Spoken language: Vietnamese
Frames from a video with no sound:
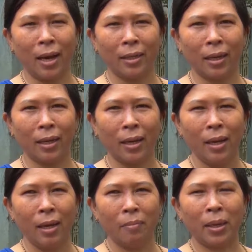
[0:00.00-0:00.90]
giờ thì
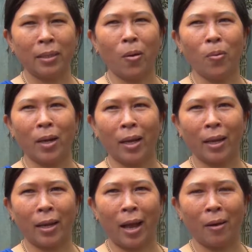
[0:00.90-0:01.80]
mấy chú này
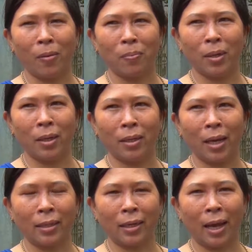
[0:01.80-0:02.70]
ngày nào cũng ờ,
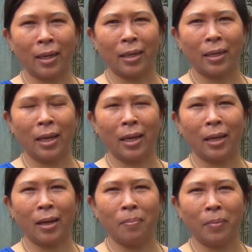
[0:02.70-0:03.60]
cách ngày
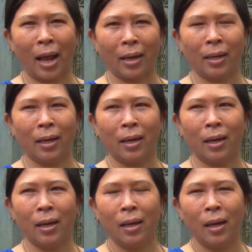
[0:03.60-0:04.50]
đi gom rác
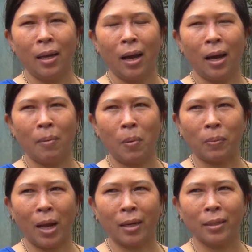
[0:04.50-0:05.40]

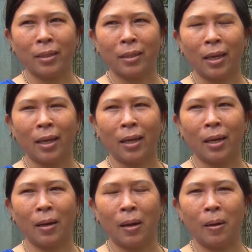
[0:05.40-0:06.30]
một lần thì
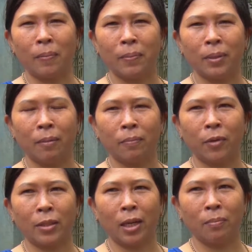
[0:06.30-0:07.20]

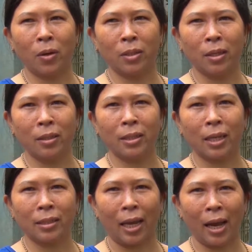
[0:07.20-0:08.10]
vệ sinh môi trường nó
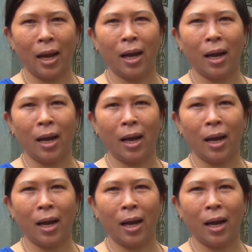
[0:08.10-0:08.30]
sạch sẽ